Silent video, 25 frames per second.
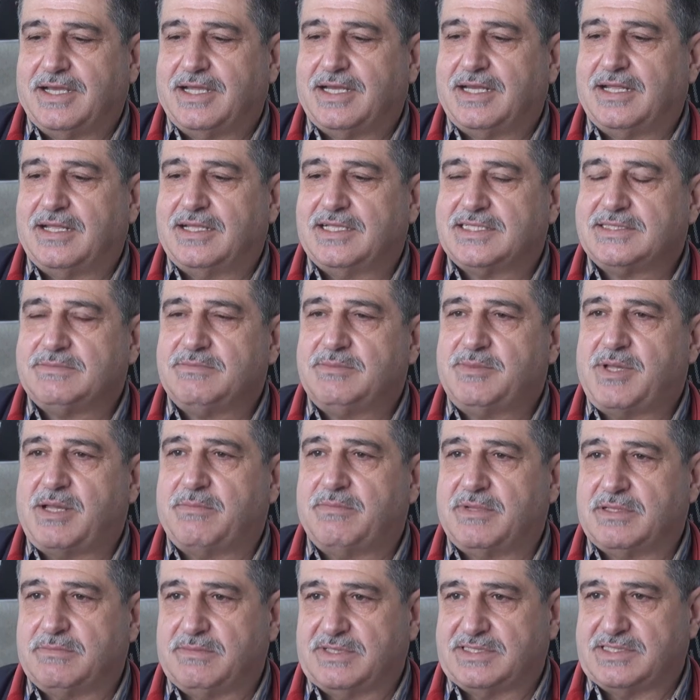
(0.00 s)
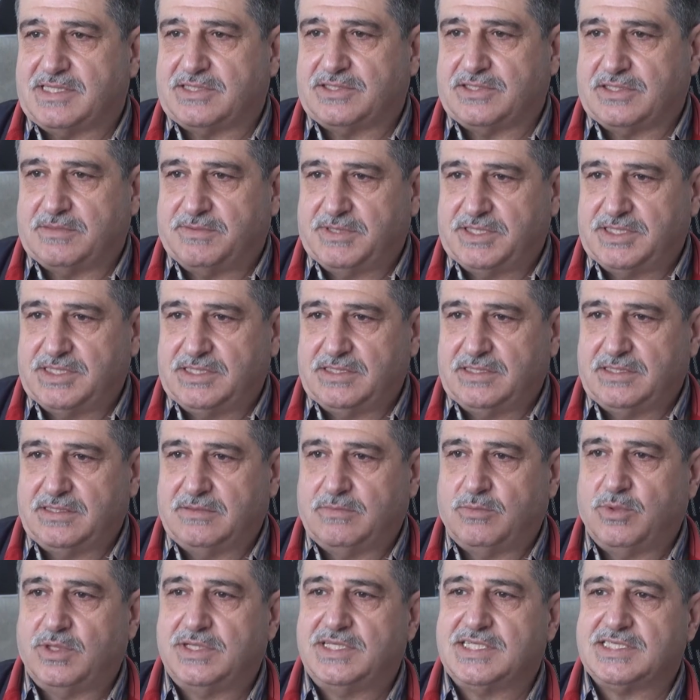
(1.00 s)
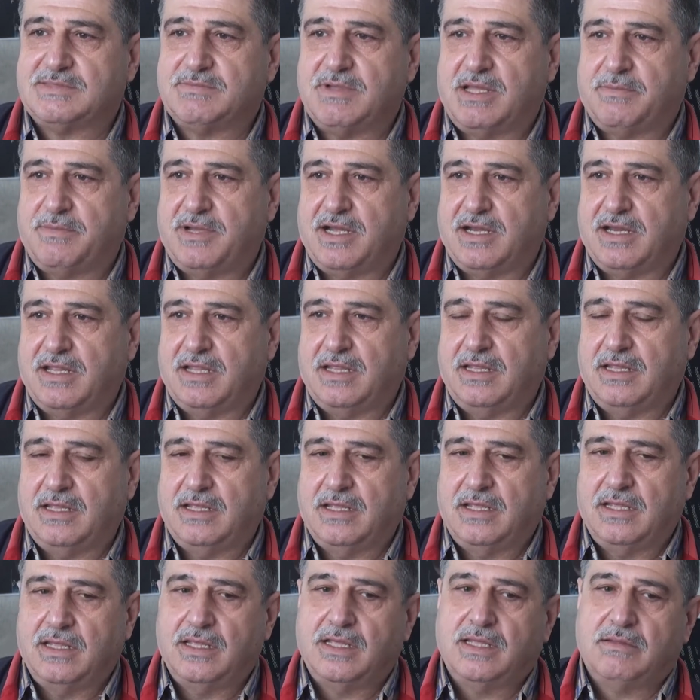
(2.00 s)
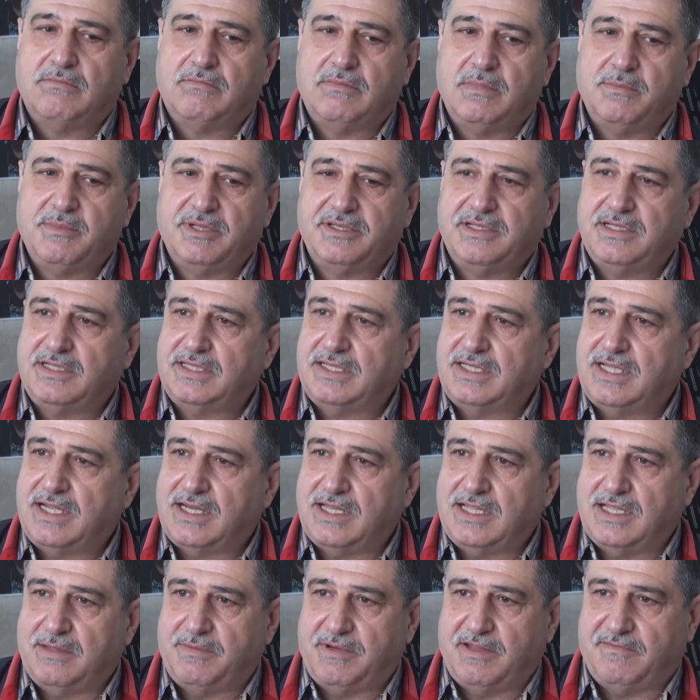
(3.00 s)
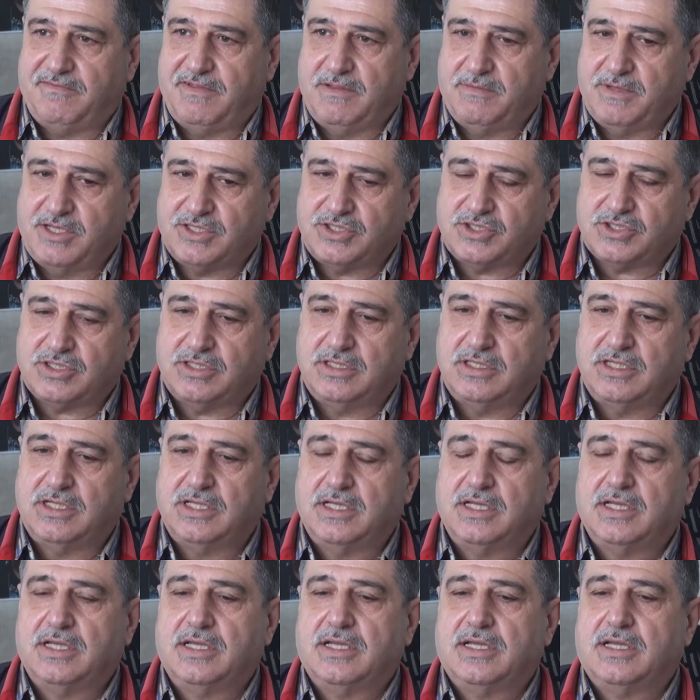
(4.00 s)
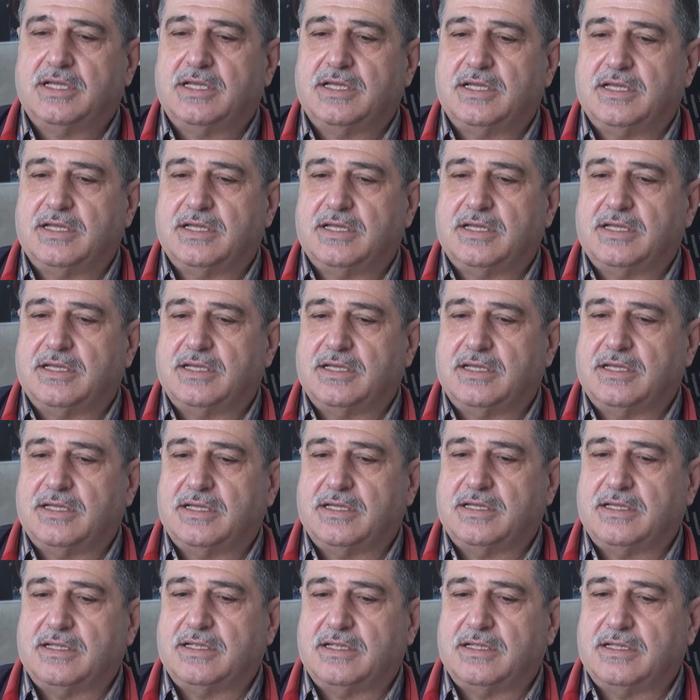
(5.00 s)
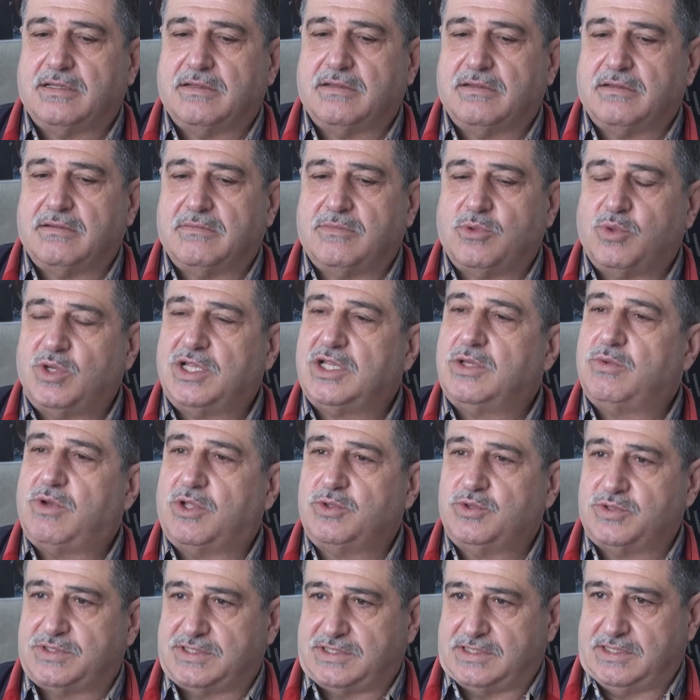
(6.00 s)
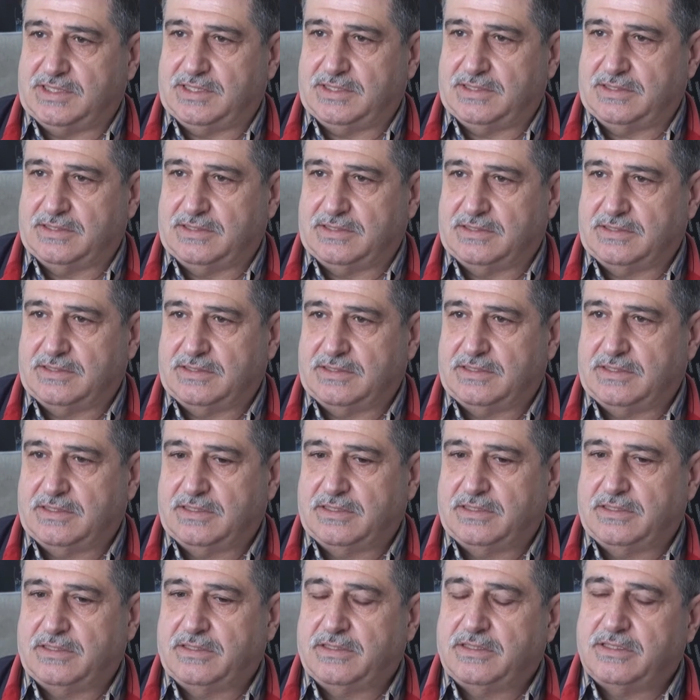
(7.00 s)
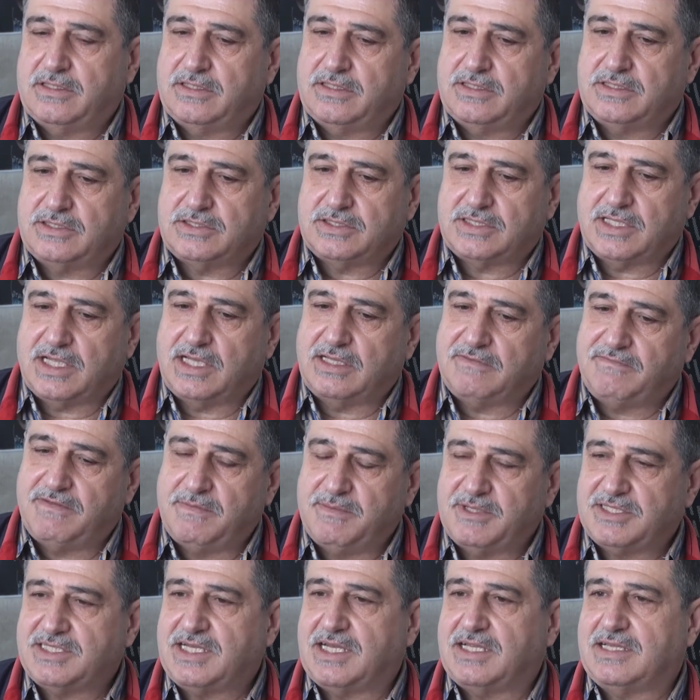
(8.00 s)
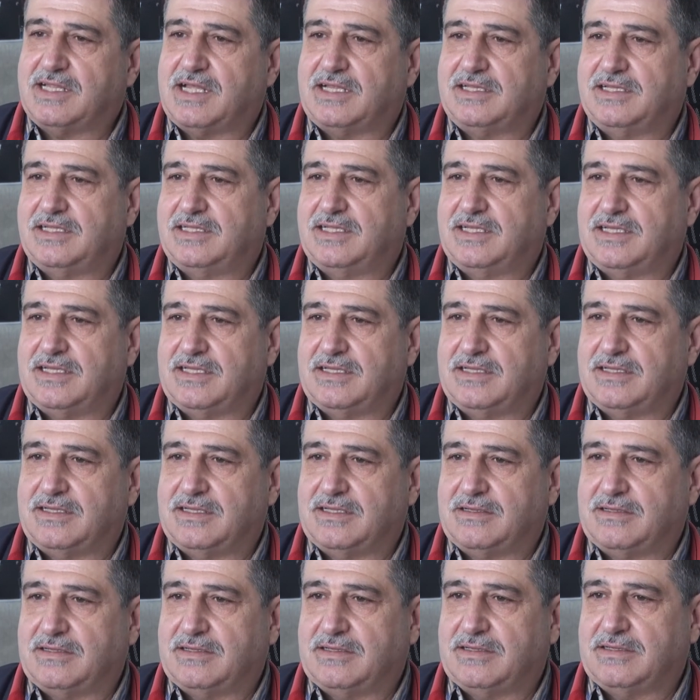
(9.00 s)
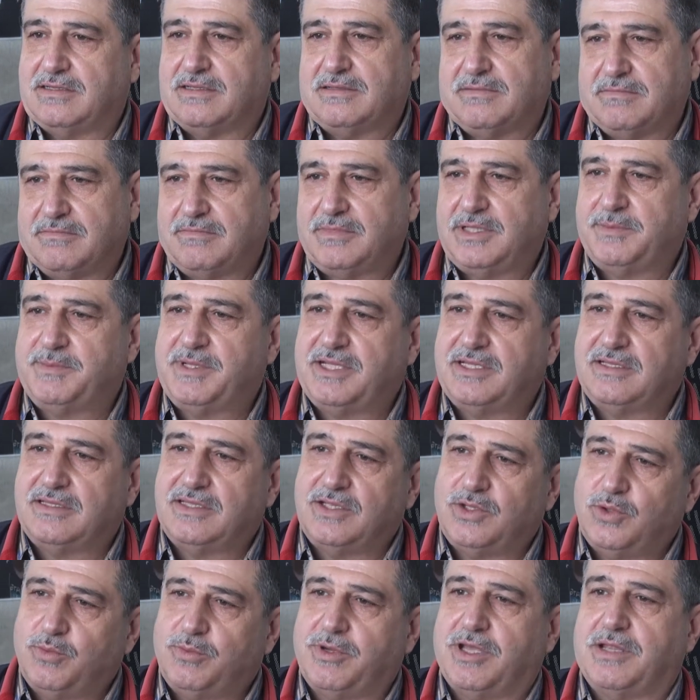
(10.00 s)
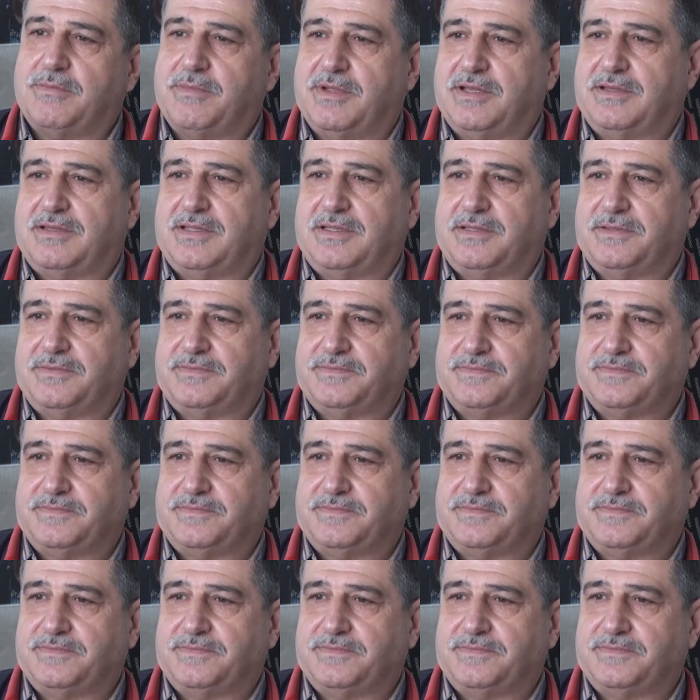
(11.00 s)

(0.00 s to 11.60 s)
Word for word: أنا اسمي محمد مزار جربجي مهندس معماري من مدينة دارية بريف دمشق آه، مواليد 61 اشتغلت في مجالات عديدة آه، بمهنتي وبغير مهنتي